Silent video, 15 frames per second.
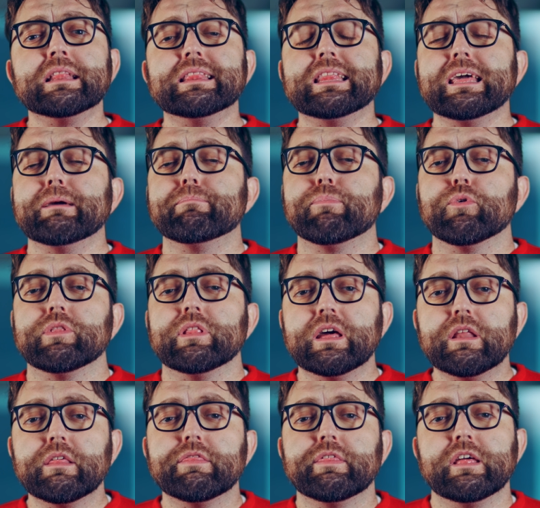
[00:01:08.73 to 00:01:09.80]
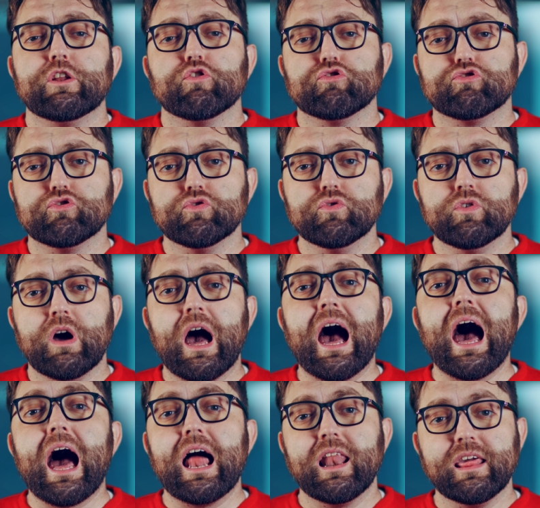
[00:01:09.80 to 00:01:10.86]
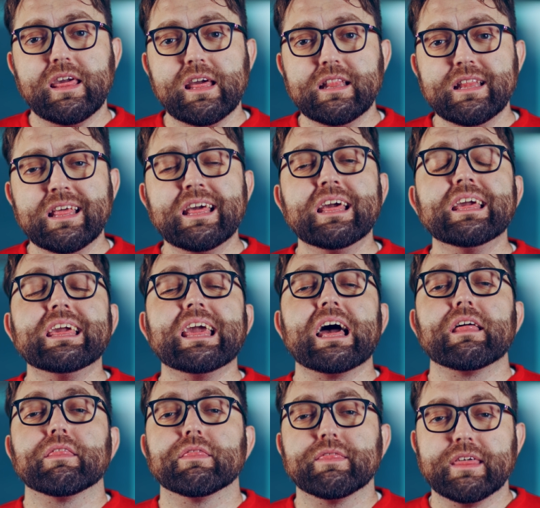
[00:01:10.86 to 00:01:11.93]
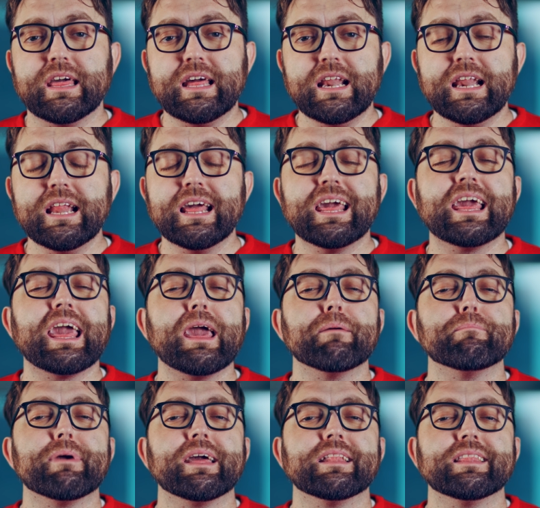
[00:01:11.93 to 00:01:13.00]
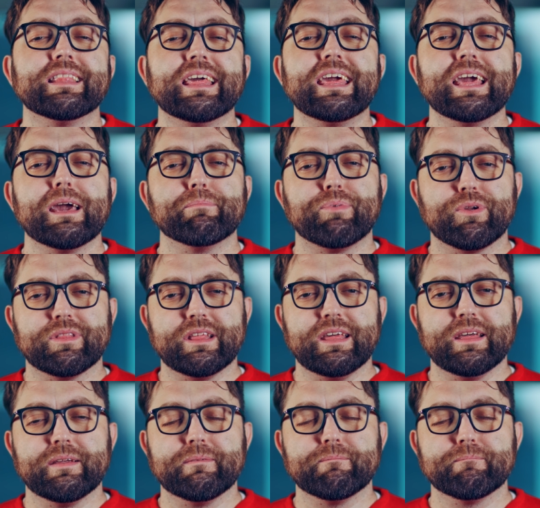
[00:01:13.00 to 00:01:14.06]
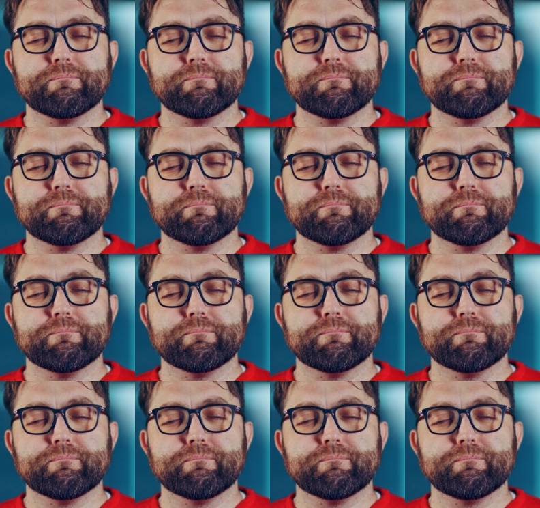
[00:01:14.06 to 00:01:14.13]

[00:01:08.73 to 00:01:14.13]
de poner celoso a alguien y hacer que mendigue por ti.